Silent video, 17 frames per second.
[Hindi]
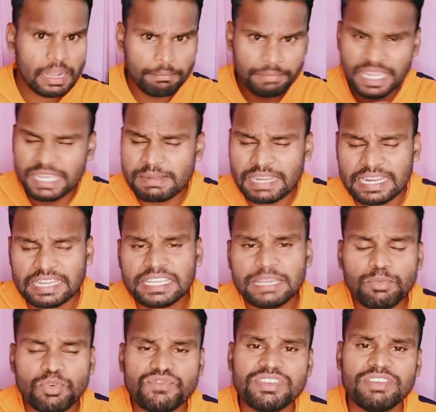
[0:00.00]
ये कल की
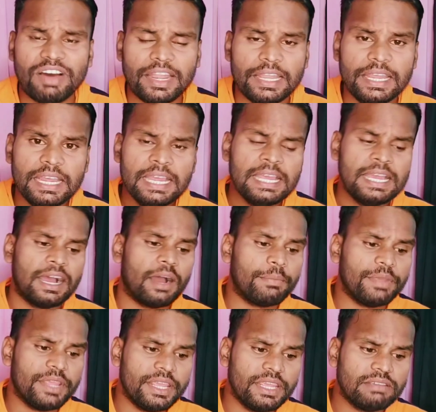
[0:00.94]
मूवी वाले
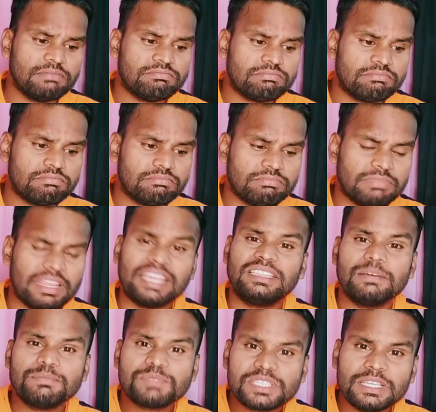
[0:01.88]
अभी एकदम